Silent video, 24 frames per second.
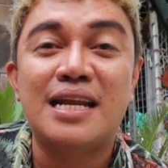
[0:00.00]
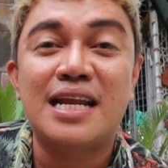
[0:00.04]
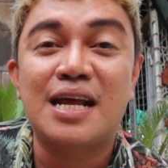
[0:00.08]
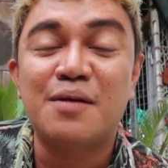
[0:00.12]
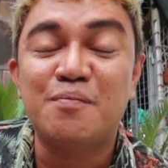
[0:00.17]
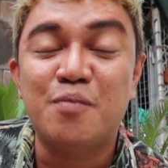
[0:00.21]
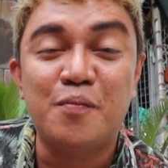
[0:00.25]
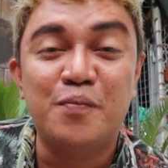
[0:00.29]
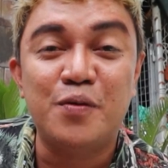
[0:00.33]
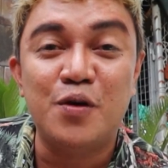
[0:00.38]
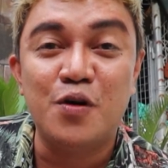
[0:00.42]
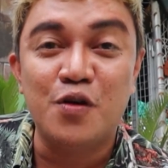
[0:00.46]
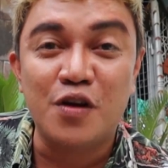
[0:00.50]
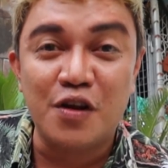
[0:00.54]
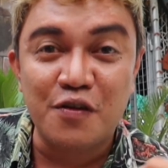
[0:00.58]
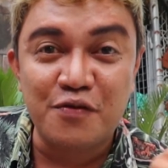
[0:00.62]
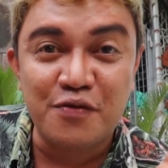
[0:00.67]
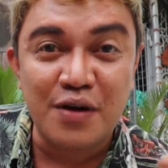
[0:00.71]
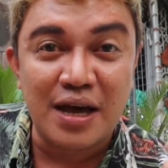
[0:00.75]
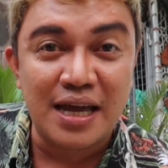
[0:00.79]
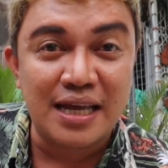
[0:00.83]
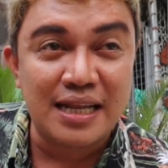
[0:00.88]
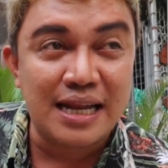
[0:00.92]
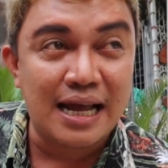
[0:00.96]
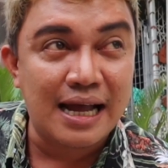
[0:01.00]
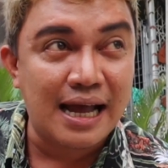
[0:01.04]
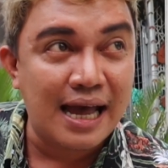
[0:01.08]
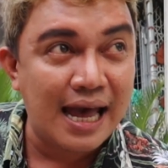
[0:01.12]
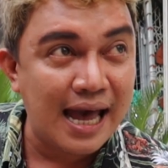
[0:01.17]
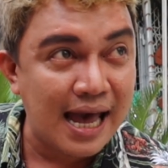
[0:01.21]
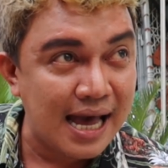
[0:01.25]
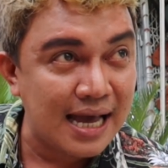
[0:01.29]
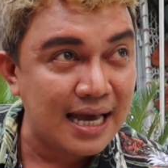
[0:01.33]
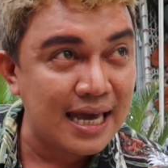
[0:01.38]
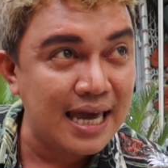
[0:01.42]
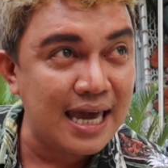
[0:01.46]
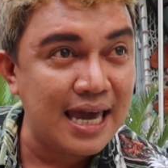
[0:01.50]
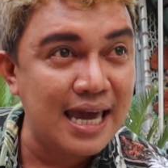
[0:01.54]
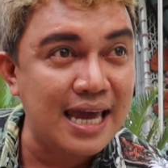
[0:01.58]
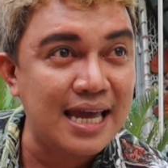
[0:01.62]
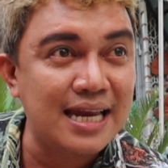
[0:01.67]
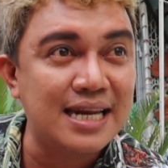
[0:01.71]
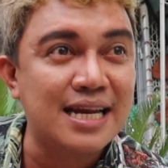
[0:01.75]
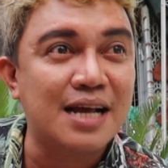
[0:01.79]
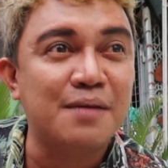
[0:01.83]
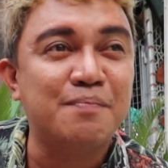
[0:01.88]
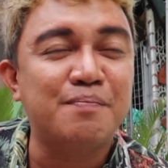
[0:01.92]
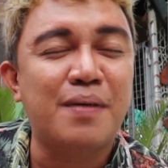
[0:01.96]
nagpo-purify ng
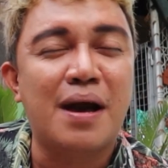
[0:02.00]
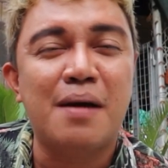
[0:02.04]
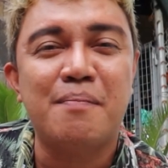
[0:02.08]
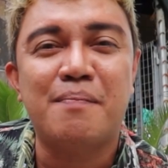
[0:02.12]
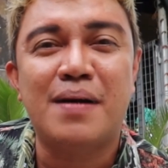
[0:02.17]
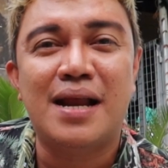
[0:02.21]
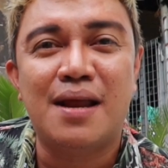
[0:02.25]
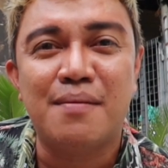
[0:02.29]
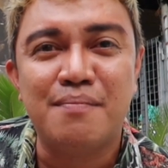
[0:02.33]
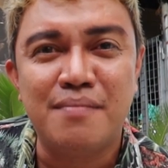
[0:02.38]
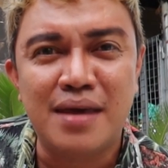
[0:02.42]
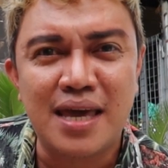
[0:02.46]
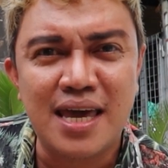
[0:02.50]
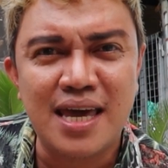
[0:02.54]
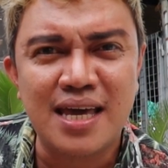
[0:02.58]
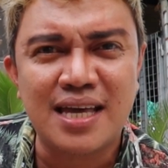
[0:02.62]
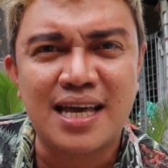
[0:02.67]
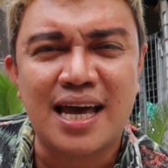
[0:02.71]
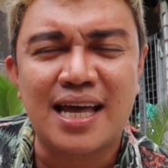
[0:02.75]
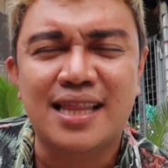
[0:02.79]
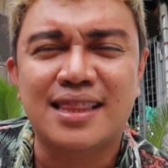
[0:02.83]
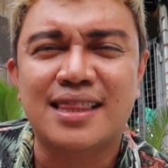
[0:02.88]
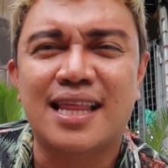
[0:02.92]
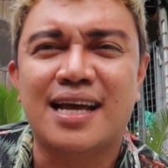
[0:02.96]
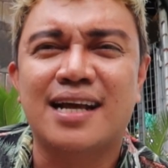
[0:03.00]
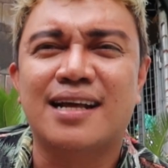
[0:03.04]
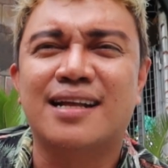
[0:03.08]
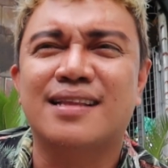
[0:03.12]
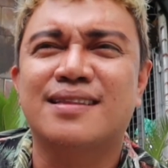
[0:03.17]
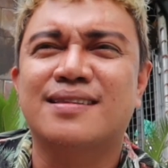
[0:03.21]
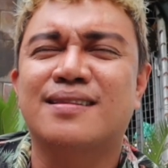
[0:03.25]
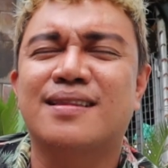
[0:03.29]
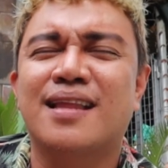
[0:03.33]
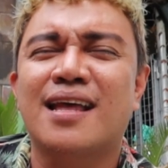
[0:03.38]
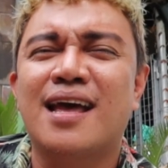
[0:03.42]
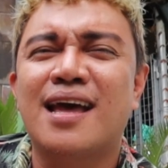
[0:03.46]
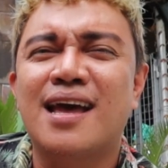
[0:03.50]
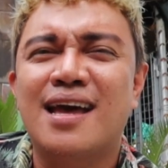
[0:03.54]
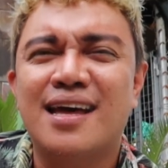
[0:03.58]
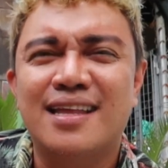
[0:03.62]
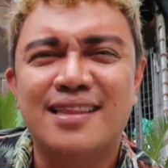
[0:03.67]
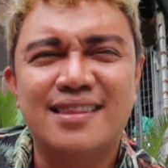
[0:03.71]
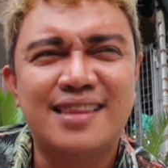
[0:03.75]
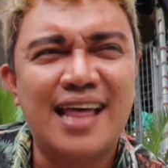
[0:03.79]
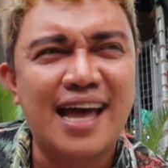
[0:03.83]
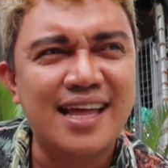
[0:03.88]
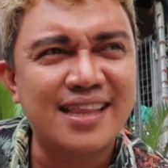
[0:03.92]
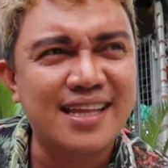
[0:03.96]
hangin, nagpapalamig at
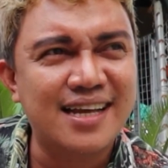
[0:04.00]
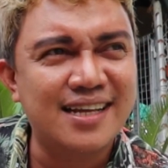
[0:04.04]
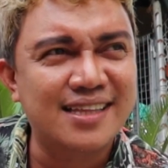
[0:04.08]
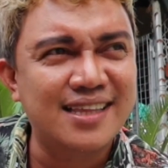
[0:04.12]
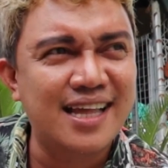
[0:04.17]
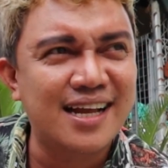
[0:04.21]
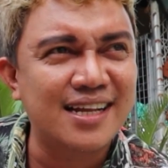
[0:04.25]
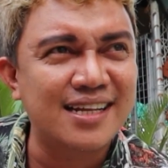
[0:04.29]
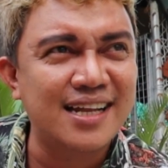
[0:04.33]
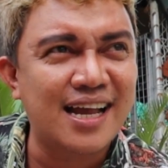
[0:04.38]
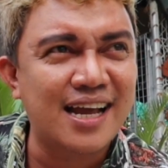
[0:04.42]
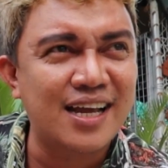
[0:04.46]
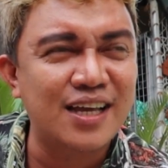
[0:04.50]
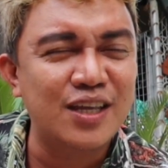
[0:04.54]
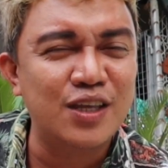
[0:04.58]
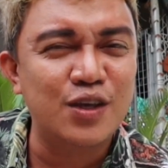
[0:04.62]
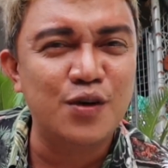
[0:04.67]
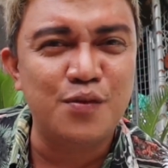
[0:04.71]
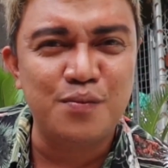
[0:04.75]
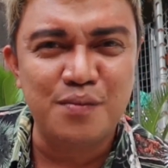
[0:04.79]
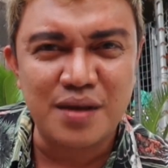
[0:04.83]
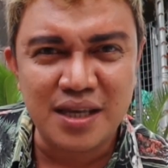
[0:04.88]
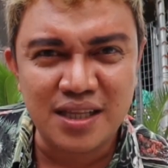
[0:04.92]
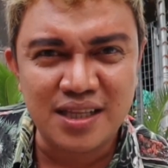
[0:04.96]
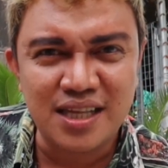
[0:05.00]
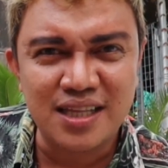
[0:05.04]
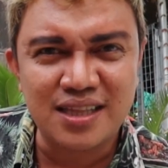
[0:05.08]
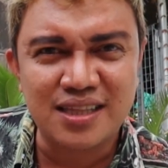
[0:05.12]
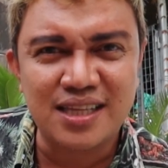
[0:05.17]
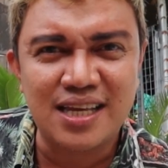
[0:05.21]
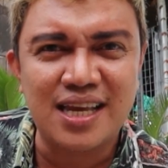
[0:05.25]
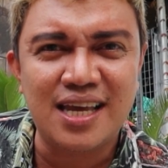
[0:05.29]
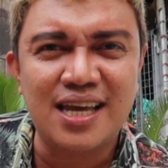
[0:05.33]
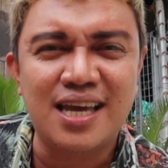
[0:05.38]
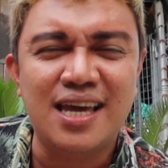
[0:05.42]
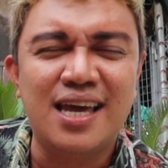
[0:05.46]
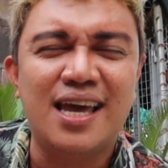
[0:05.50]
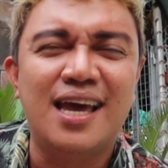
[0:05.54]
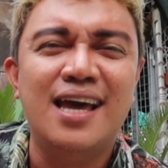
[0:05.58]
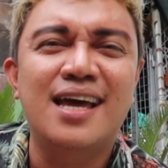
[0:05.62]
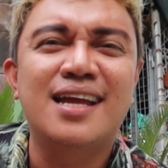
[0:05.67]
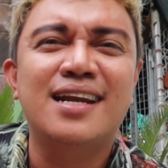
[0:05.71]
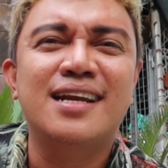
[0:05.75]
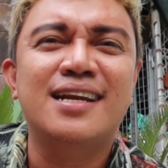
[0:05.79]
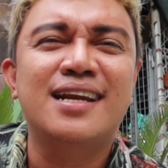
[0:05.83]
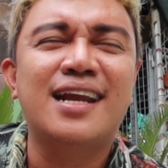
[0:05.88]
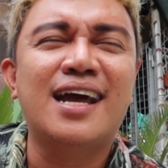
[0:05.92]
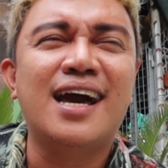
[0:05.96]
nagdadagdag ng humidity,
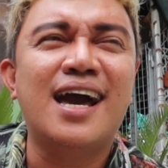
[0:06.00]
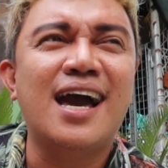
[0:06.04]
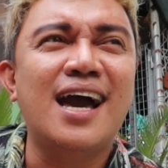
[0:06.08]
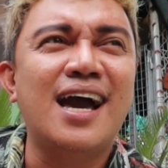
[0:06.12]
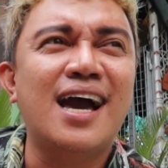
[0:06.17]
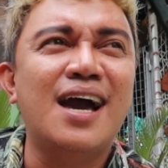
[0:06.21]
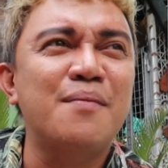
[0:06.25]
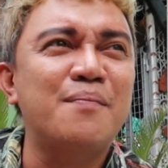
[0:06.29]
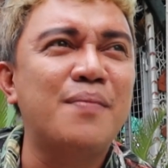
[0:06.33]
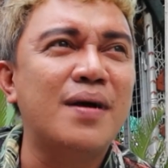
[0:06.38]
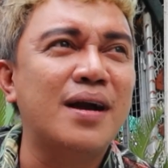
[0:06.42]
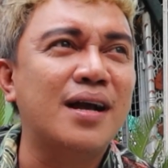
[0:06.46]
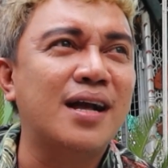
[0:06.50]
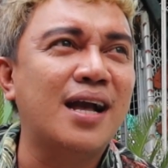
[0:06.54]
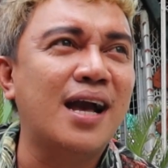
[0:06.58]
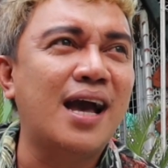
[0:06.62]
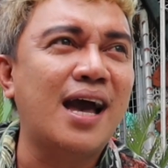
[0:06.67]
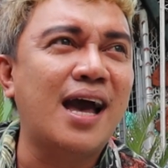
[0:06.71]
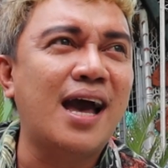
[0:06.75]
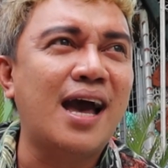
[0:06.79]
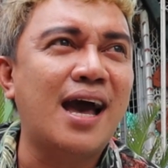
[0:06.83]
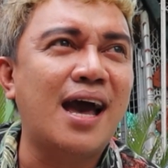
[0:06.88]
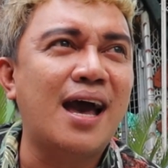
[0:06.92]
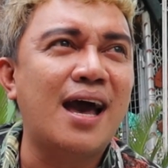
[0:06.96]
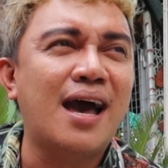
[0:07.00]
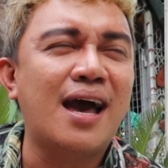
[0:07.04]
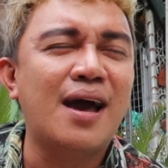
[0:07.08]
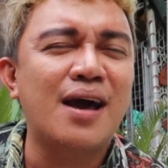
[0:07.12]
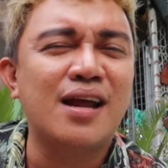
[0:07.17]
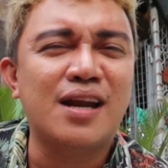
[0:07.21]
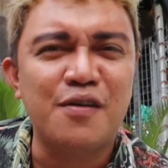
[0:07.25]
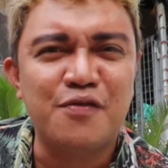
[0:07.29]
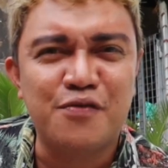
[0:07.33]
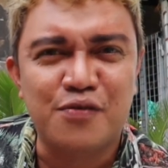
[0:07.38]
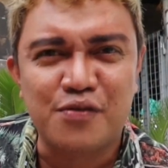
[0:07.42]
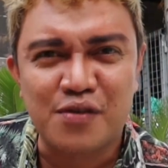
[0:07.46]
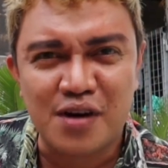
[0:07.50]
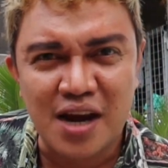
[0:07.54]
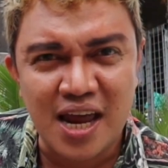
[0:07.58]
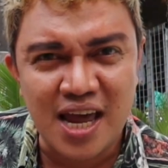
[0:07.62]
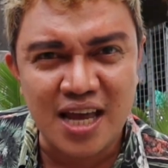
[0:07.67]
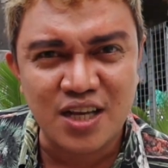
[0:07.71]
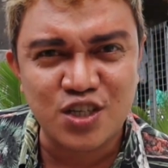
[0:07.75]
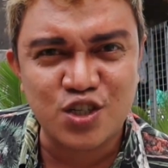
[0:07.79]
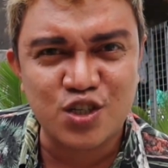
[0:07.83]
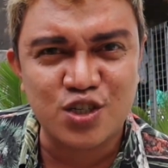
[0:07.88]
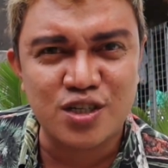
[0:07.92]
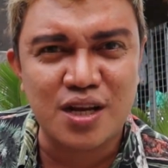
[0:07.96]

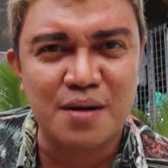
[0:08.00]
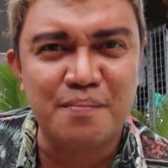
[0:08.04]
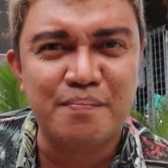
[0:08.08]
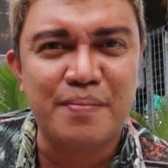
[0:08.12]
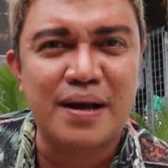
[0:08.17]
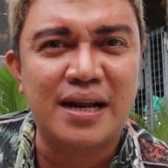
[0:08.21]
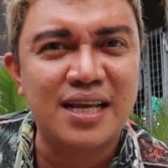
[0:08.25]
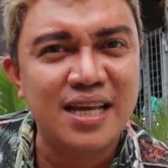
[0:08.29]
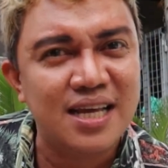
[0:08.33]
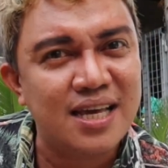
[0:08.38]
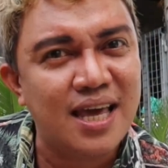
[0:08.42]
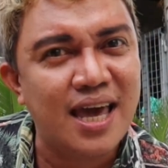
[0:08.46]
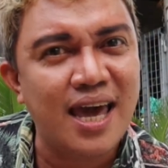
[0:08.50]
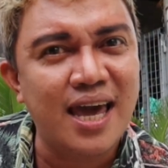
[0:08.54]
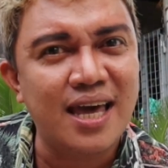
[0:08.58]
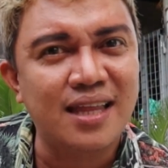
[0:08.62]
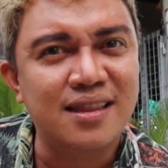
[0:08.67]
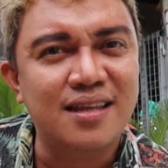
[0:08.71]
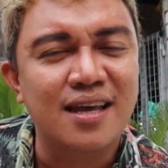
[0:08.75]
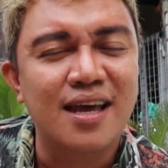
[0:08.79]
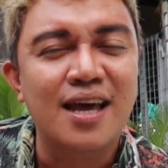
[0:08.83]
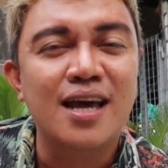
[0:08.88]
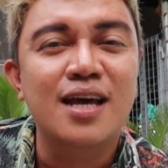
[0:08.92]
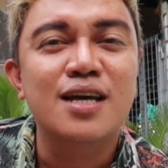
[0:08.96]
nakakapag-refresh uh, ng paligid.